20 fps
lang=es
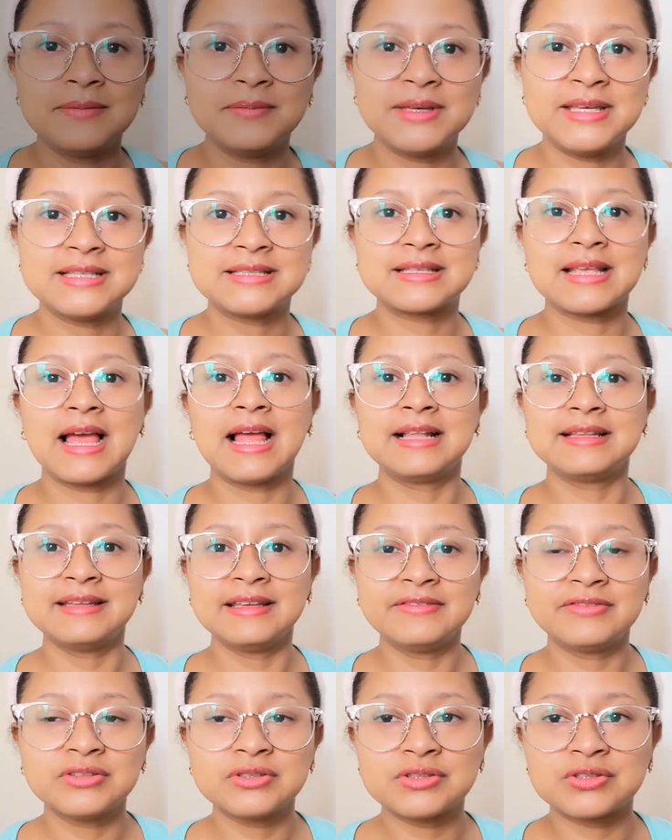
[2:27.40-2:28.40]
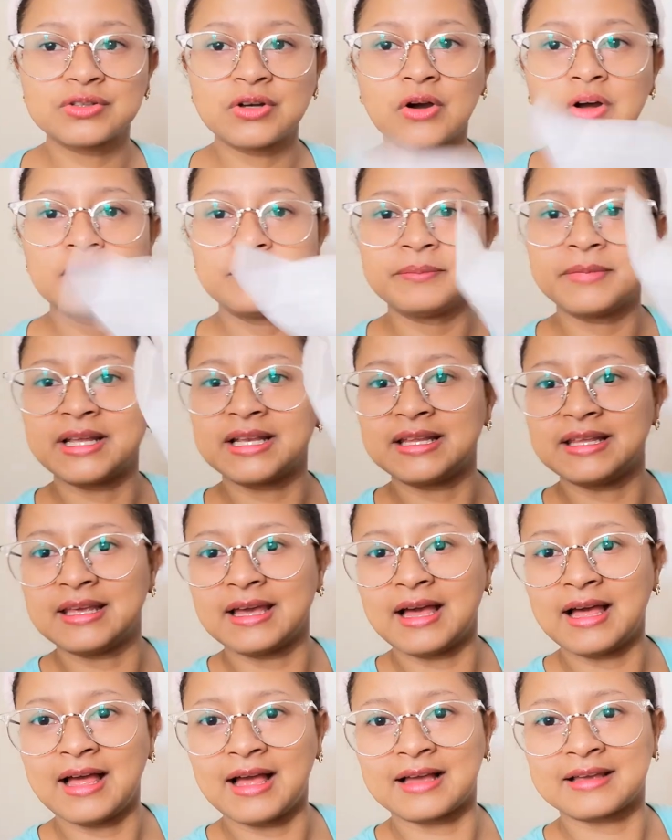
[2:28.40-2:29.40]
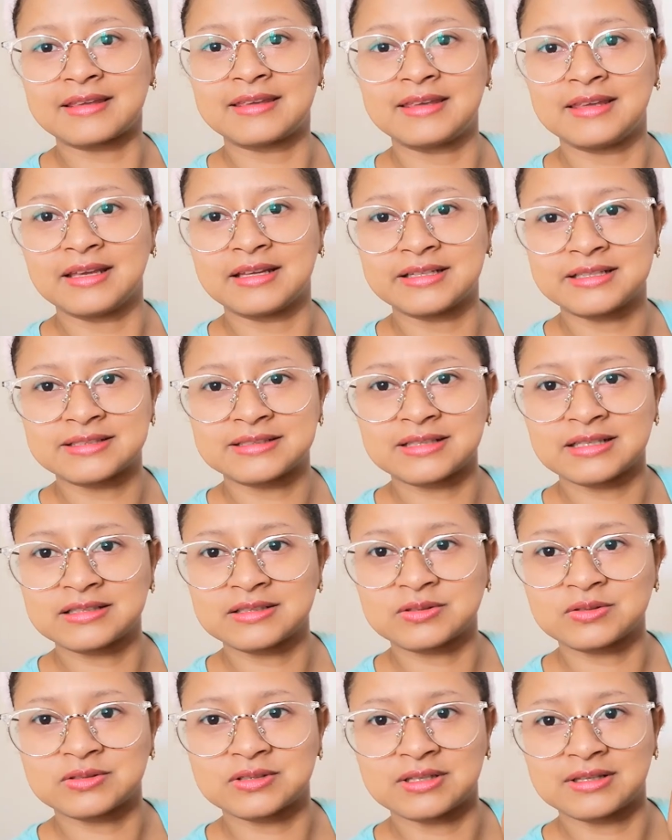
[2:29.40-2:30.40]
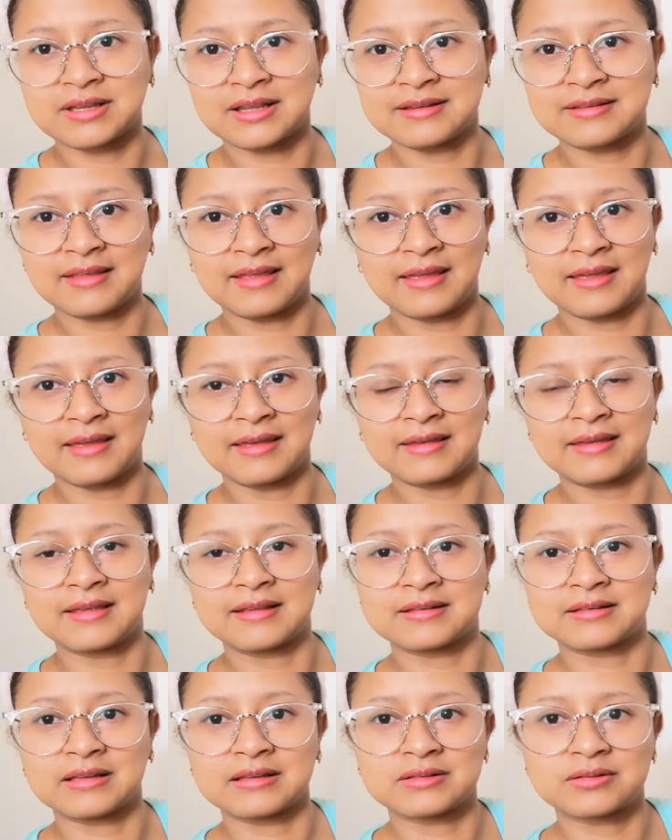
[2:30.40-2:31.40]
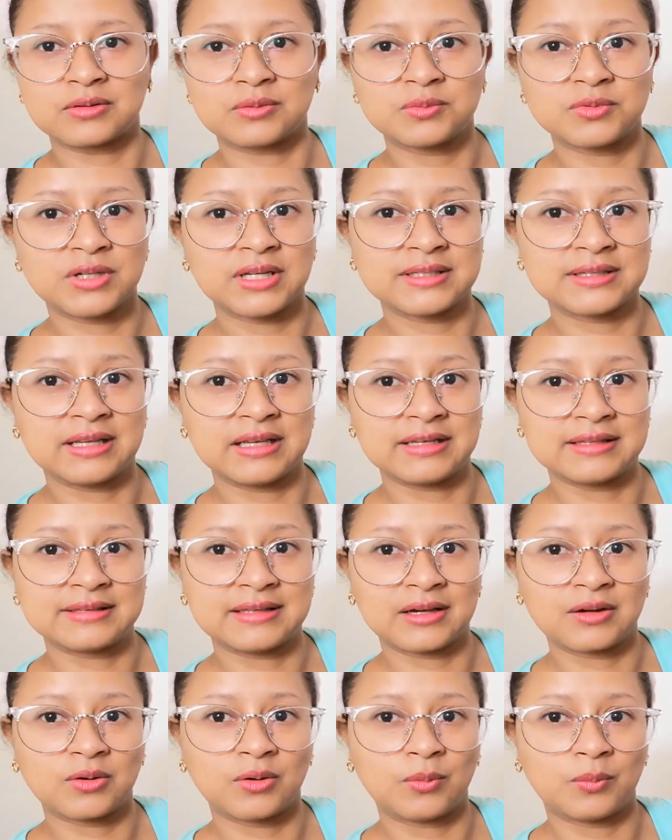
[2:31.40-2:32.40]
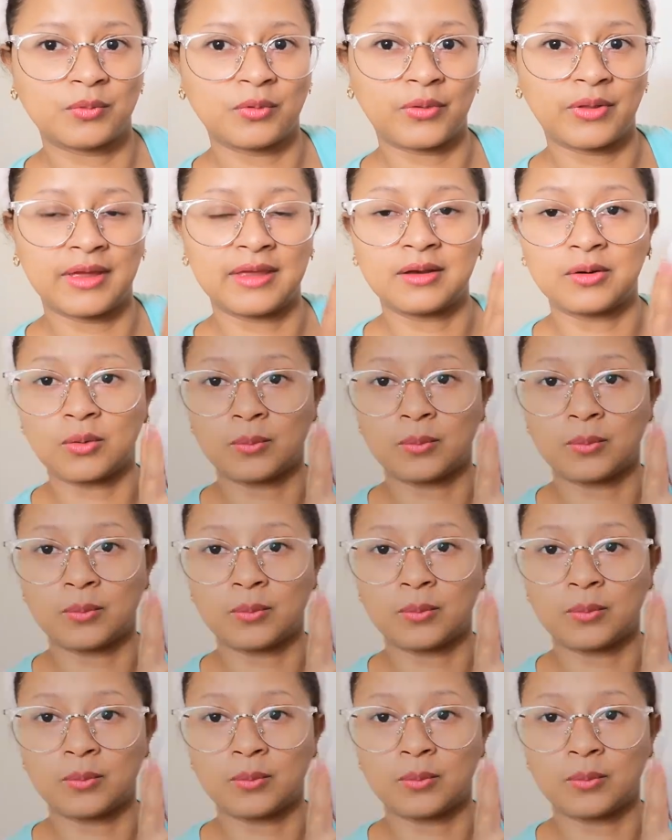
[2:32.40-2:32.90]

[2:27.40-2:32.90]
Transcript: babies, el difusor venía aquí en estas cositas de, que estas como una telita como de